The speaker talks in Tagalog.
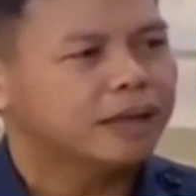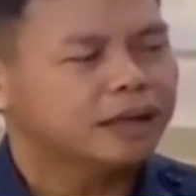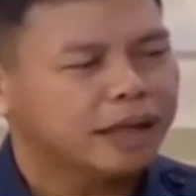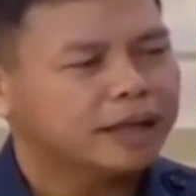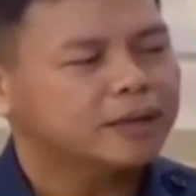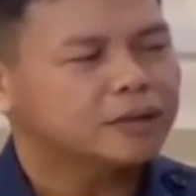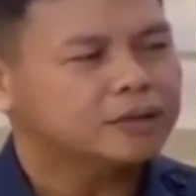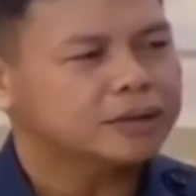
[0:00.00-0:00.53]

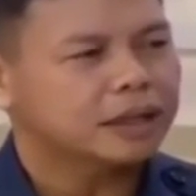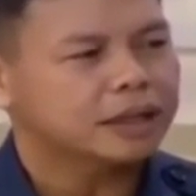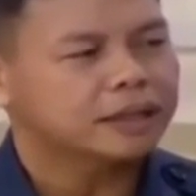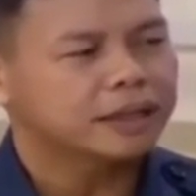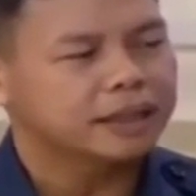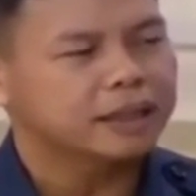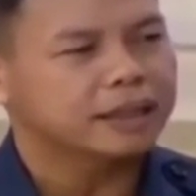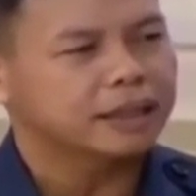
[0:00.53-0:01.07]
Ang layo sa
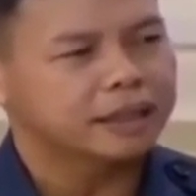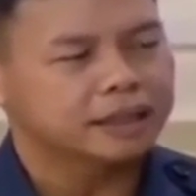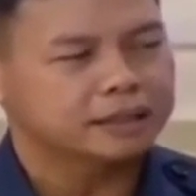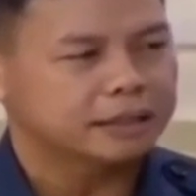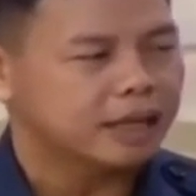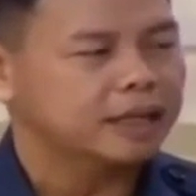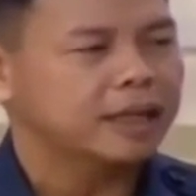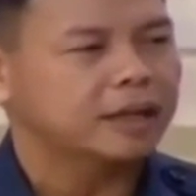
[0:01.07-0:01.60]
kay Dayan na
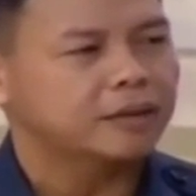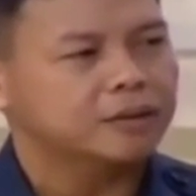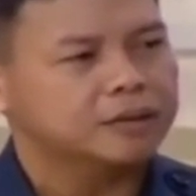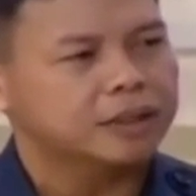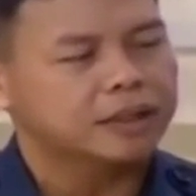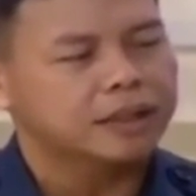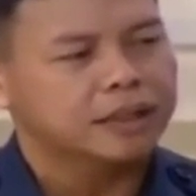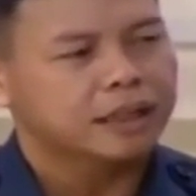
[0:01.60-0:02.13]
isali ako
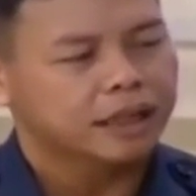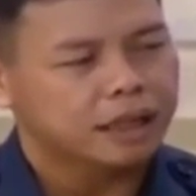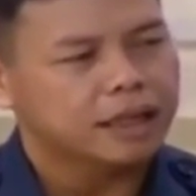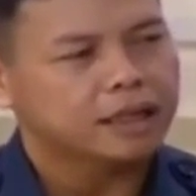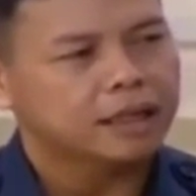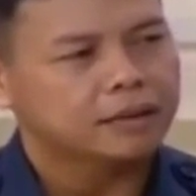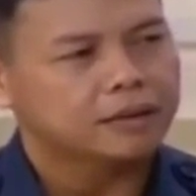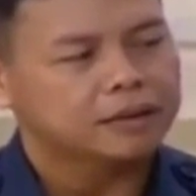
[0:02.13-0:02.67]
sa,
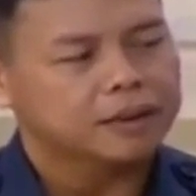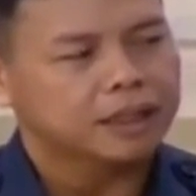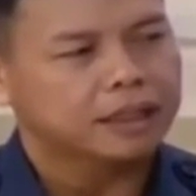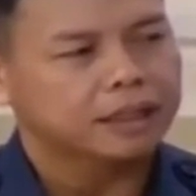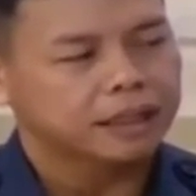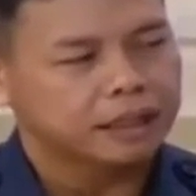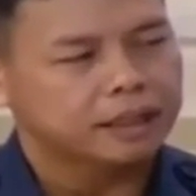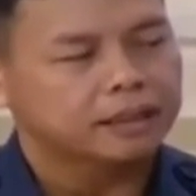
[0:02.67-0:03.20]
iling ako sa
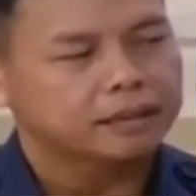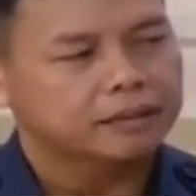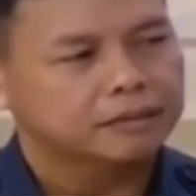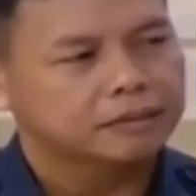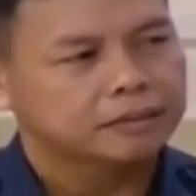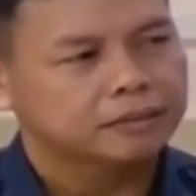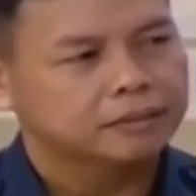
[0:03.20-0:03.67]
kay Dayan.